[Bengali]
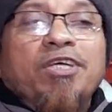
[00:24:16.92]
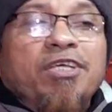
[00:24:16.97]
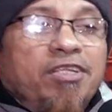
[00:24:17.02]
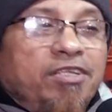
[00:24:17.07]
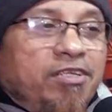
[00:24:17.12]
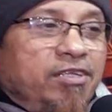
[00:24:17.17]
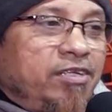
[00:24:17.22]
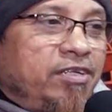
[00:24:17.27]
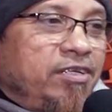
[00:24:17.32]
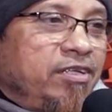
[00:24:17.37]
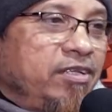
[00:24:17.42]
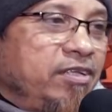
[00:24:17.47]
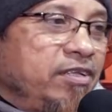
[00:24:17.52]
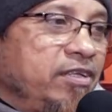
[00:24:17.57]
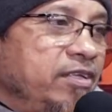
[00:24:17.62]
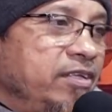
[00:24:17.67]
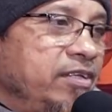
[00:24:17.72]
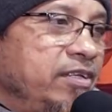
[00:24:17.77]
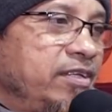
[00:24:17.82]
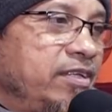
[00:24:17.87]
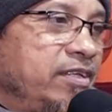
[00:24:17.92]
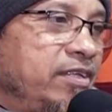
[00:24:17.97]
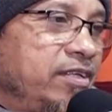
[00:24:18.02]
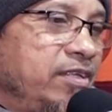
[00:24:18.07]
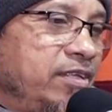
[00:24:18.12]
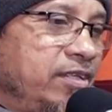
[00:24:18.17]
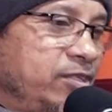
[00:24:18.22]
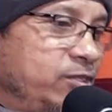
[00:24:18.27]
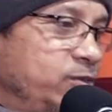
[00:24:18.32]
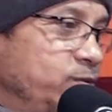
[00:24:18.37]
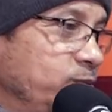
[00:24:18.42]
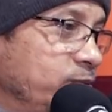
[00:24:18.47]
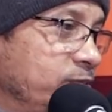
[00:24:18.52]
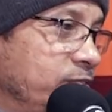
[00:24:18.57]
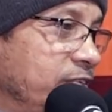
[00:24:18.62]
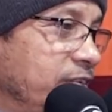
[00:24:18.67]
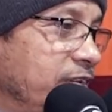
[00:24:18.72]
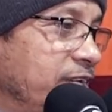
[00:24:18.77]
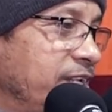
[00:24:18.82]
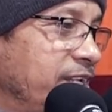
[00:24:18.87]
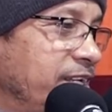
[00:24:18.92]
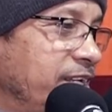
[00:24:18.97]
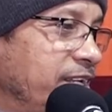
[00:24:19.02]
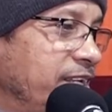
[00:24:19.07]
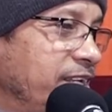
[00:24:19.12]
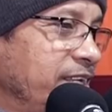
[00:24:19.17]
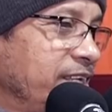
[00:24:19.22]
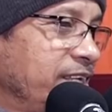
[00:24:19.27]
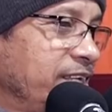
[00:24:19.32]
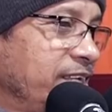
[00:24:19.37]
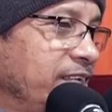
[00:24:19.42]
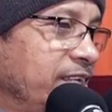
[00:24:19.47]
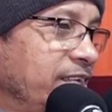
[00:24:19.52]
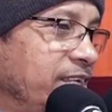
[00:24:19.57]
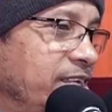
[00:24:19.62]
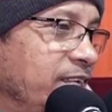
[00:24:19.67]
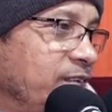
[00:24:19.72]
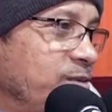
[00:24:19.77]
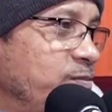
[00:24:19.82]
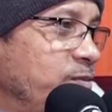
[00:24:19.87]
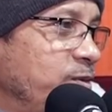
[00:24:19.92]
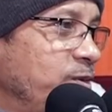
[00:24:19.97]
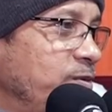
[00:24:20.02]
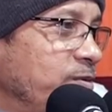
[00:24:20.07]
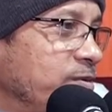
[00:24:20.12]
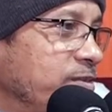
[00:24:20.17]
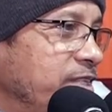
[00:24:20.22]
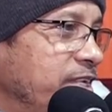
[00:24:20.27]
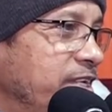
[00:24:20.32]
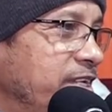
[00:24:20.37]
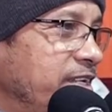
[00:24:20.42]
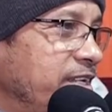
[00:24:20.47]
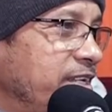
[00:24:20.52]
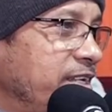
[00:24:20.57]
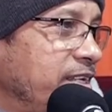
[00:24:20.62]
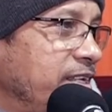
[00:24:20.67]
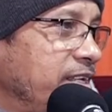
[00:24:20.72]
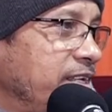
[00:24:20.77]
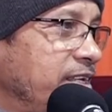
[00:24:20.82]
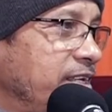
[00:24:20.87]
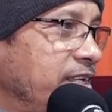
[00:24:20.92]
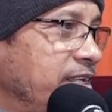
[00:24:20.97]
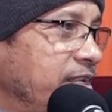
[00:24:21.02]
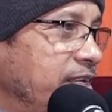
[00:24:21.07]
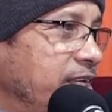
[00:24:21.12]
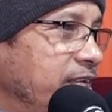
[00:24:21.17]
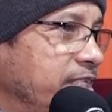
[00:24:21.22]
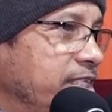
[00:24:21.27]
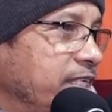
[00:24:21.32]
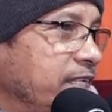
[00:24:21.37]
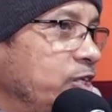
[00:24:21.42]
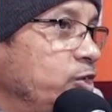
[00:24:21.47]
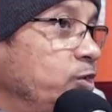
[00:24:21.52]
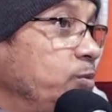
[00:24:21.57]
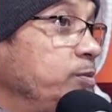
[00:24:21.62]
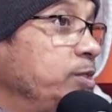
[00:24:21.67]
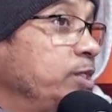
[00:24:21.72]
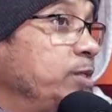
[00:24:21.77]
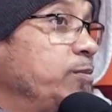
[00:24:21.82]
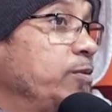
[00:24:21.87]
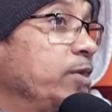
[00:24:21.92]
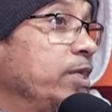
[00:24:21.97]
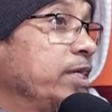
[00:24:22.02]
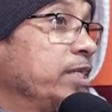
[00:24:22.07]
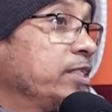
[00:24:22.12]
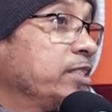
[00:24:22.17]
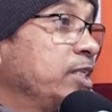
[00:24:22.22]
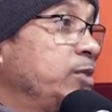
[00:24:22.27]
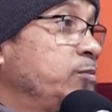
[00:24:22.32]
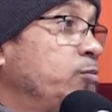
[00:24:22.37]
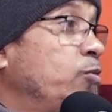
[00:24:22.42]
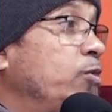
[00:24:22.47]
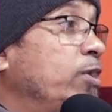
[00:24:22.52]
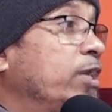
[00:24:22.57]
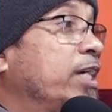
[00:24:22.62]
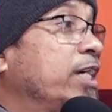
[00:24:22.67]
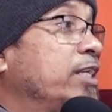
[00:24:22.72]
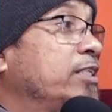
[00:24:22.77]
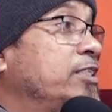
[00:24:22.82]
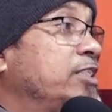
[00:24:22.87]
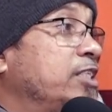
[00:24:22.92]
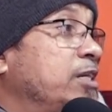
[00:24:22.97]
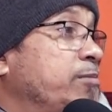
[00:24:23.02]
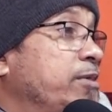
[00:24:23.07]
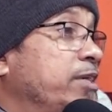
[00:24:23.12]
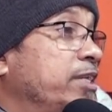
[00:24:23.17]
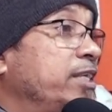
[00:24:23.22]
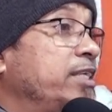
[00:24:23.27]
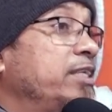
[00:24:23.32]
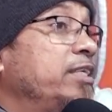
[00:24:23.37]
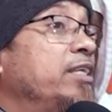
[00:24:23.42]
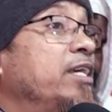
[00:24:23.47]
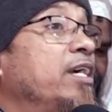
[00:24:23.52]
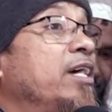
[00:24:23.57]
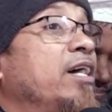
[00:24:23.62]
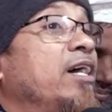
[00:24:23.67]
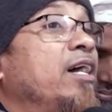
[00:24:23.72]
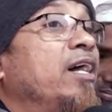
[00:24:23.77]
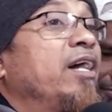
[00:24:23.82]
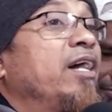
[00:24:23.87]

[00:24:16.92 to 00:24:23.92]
তার জোর যার মূল্যক তার এটাকে নবীজি বলে গেছেন মুলকান ইয়া